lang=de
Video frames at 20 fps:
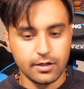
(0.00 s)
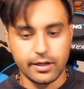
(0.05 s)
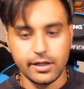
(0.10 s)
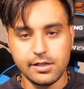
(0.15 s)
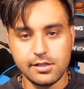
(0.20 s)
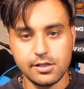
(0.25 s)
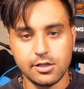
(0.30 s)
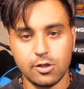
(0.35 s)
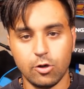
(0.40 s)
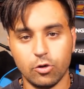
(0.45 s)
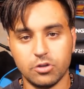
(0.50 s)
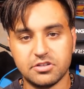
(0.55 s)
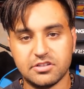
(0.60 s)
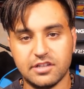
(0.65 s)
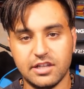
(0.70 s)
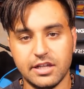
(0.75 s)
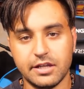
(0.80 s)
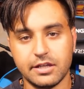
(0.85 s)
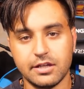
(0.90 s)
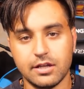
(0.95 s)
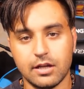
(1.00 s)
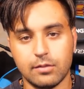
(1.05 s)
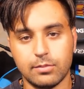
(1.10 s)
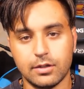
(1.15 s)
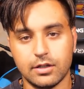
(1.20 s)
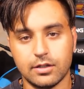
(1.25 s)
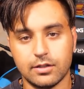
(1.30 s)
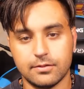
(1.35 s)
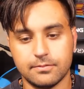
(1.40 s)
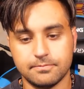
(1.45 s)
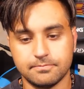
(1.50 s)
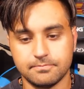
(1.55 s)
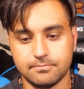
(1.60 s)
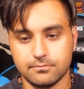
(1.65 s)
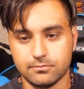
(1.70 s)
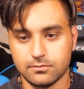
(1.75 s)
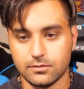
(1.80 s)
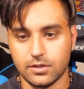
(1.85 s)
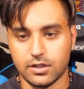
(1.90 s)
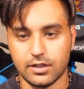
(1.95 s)
richtig loslegen, aber
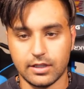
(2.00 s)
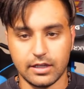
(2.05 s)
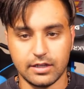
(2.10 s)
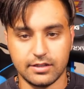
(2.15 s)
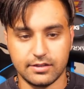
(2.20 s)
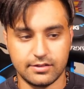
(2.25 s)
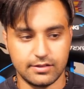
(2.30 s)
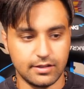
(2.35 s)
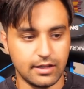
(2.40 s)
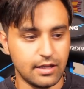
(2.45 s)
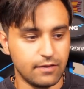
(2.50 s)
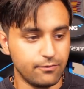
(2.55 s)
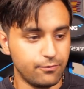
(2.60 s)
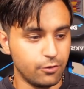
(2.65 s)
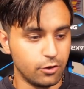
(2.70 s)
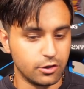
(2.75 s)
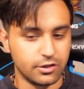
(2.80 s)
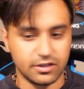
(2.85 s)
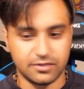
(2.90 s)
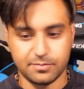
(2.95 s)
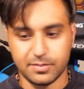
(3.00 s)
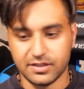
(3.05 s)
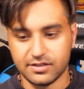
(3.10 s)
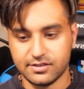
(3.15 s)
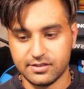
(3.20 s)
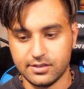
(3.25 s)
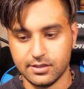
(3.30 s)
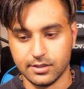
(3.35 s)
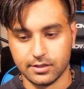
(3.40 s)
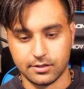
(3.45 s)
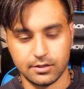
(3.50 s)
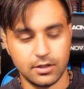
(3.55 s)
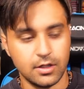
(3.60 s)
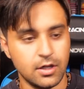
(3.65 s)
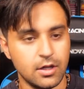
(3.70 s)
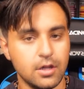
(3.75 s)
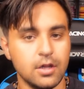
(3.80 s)
dann ist Folgendes passiert.